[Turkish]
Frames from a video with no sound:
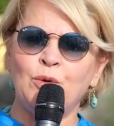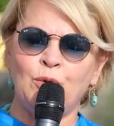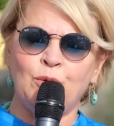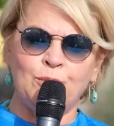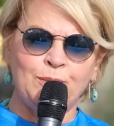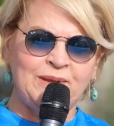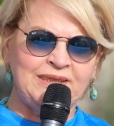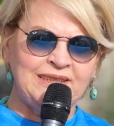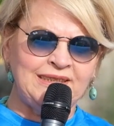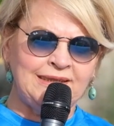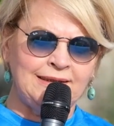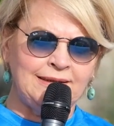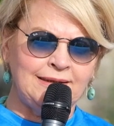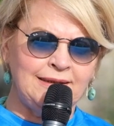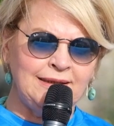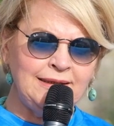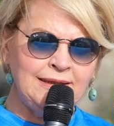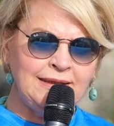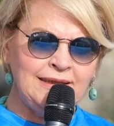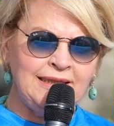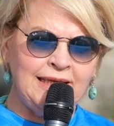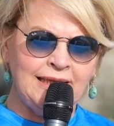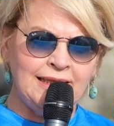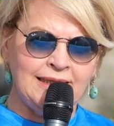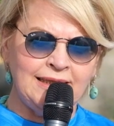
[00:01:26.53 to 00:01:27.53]

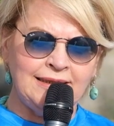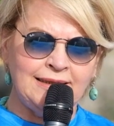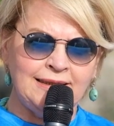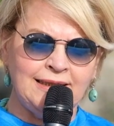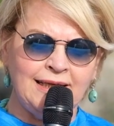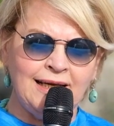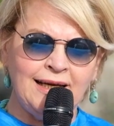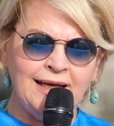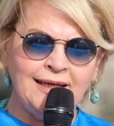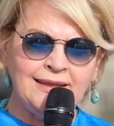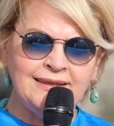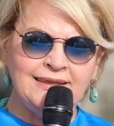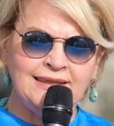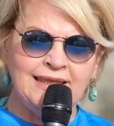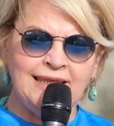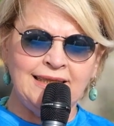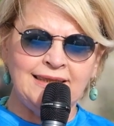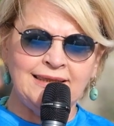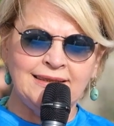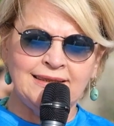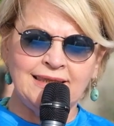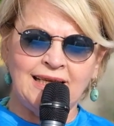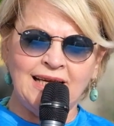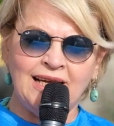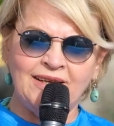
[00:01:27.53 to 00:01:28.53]
olmasının yanında
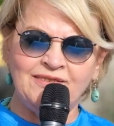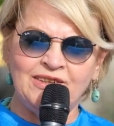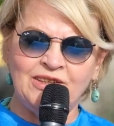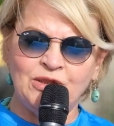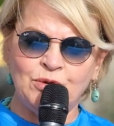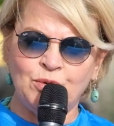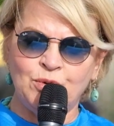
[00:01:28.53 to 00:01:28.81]
zihinsel ve